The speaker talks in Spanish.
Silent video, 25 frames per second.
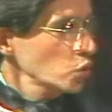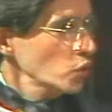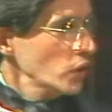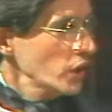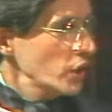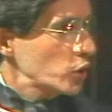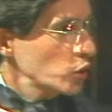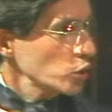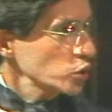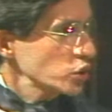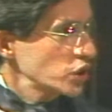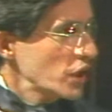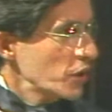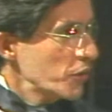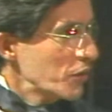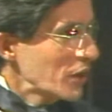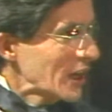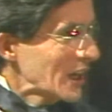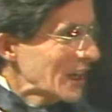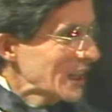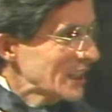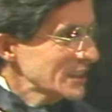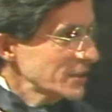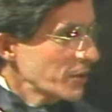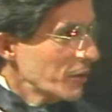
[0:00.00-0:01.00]
únicos
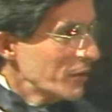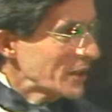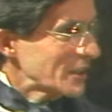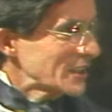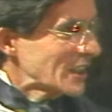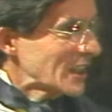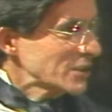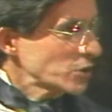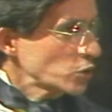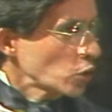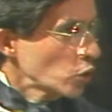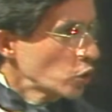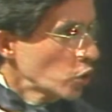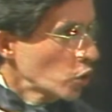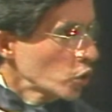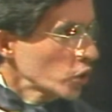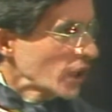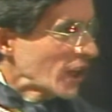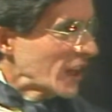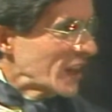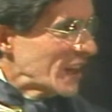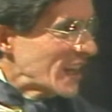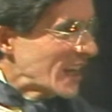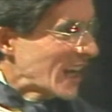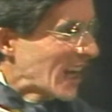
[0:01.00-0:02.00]
liberales de verdad son los
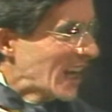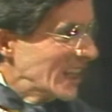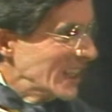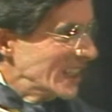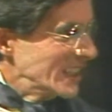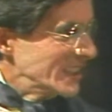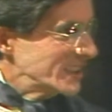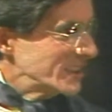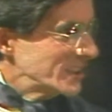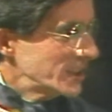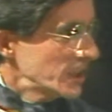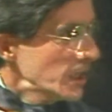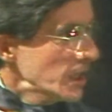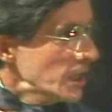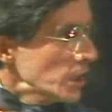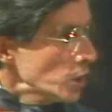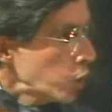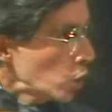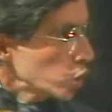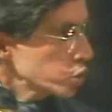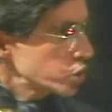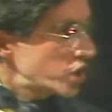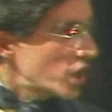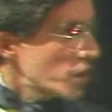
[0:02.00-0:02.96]
radicales. Los